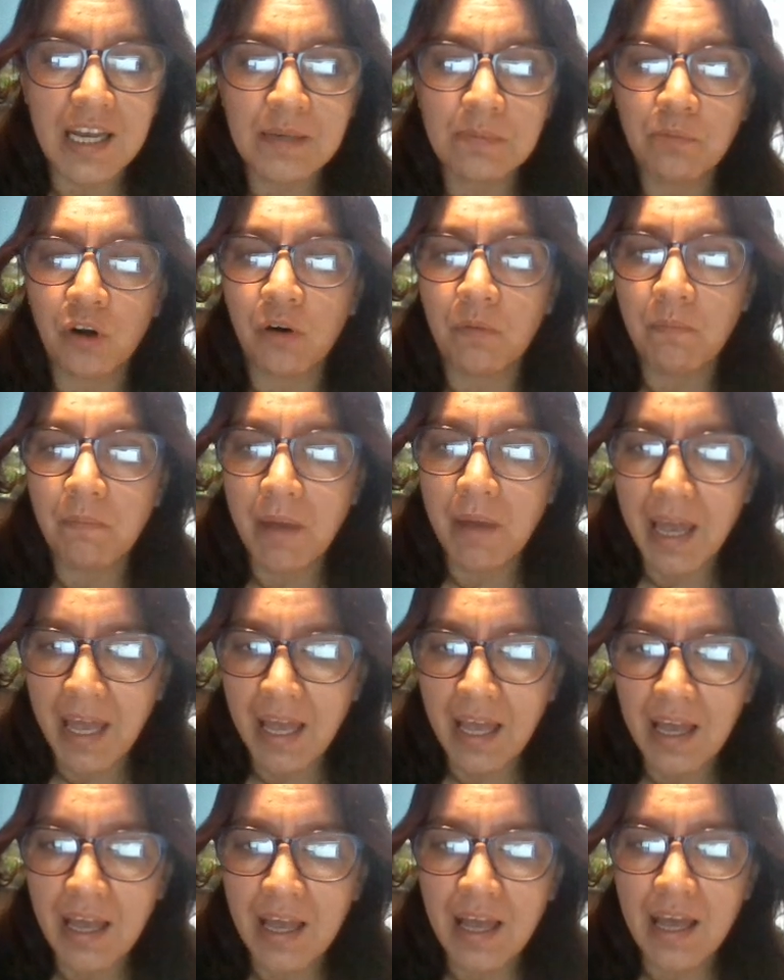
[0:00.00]
por me
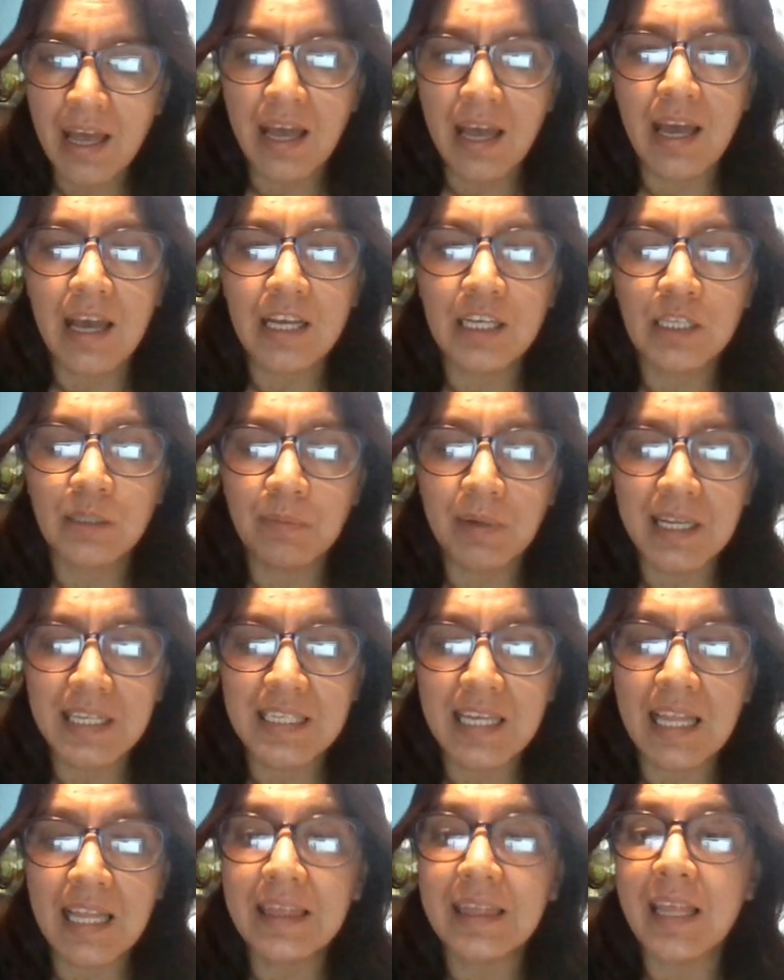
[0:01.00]

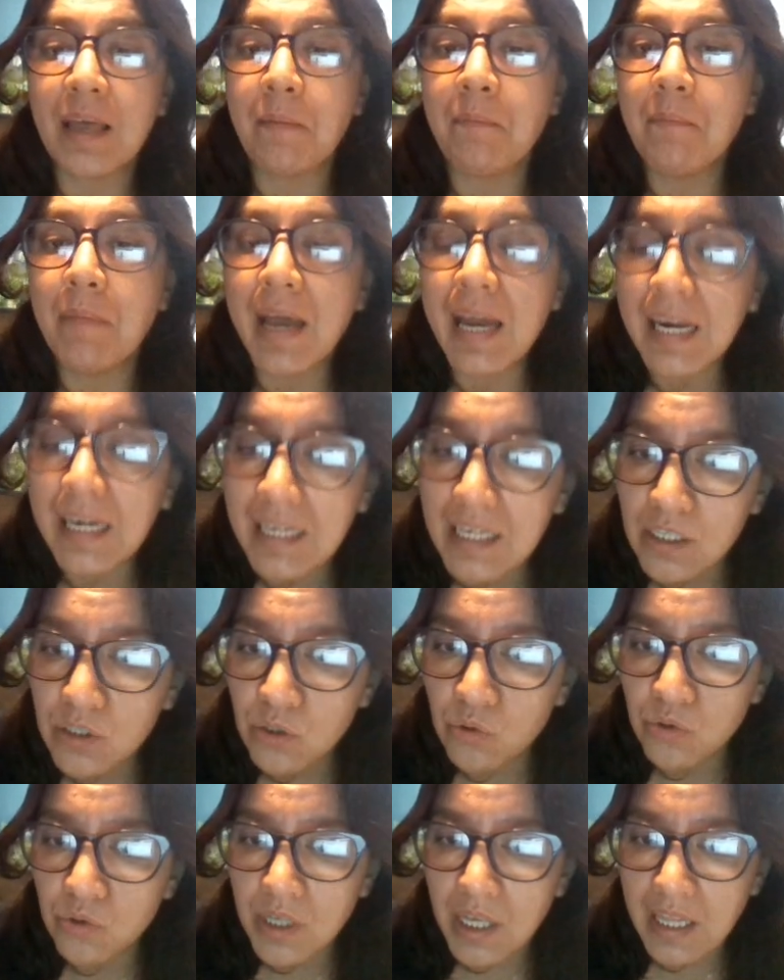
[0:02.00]
expresan temer que
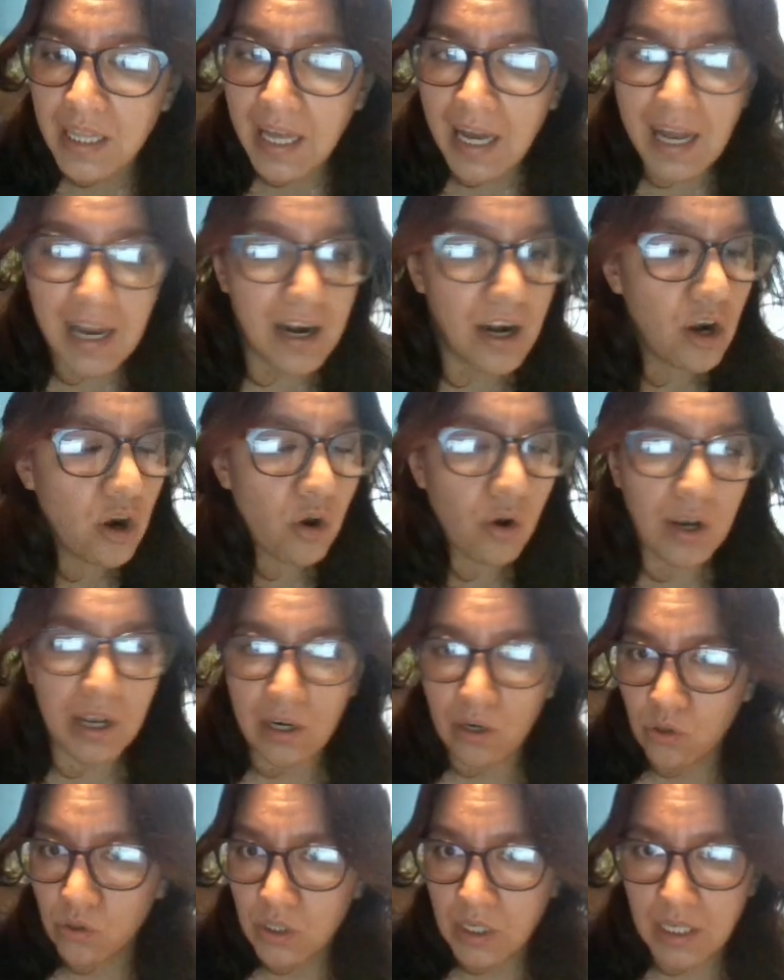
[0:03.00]
suceda lo que
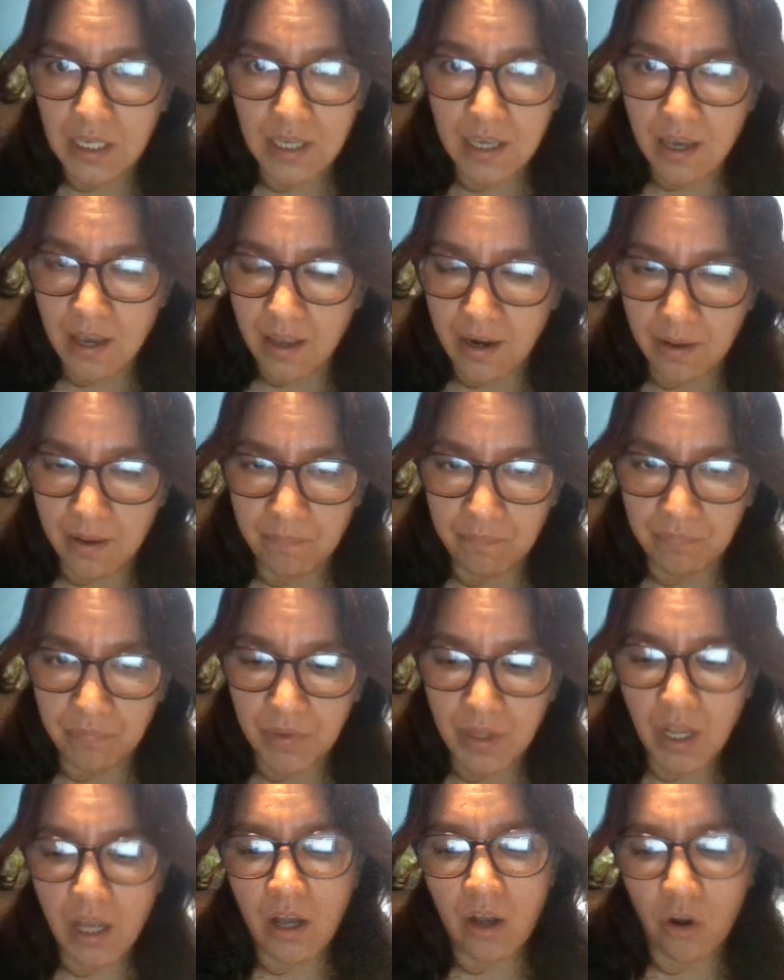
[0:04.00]
no se quiere,
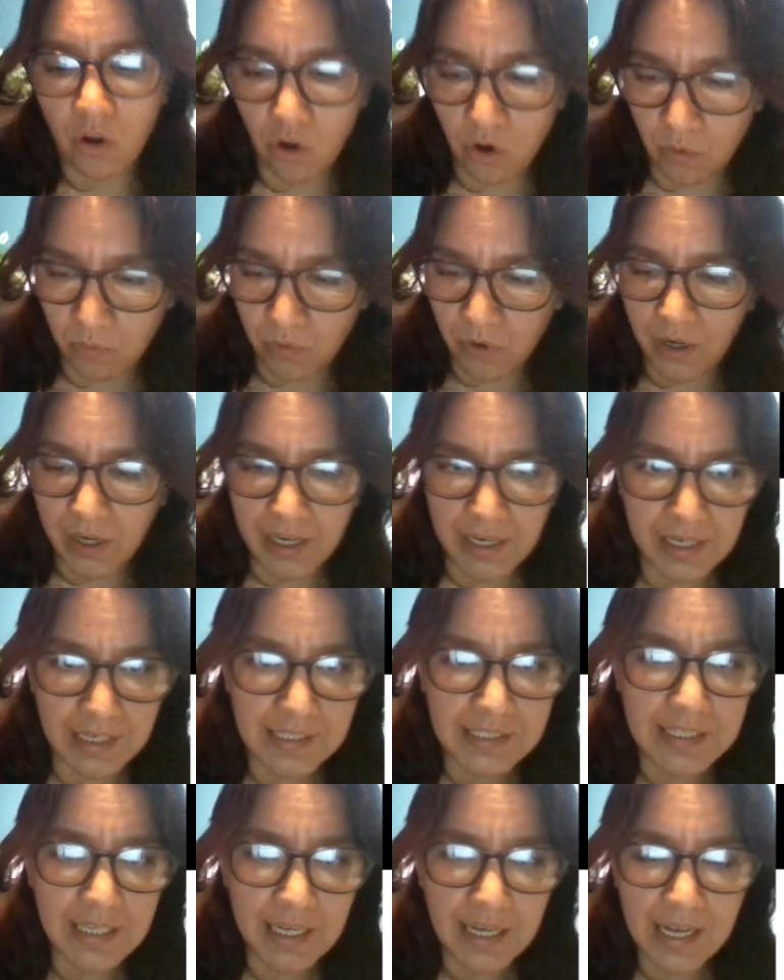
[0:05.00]
como en
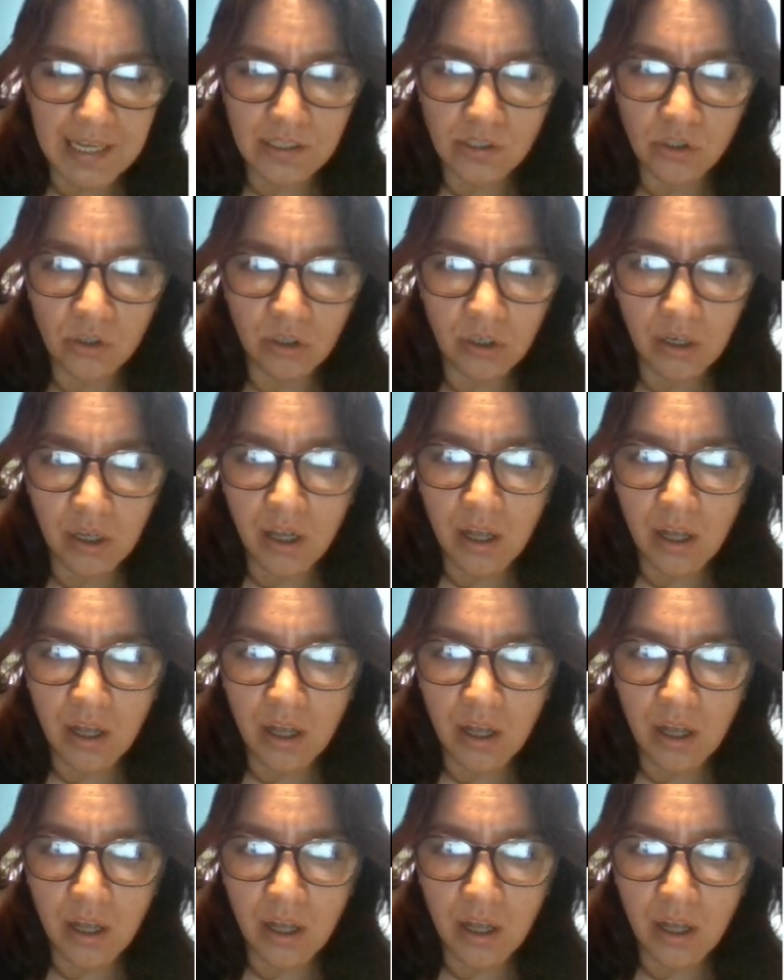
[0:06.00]
este caso,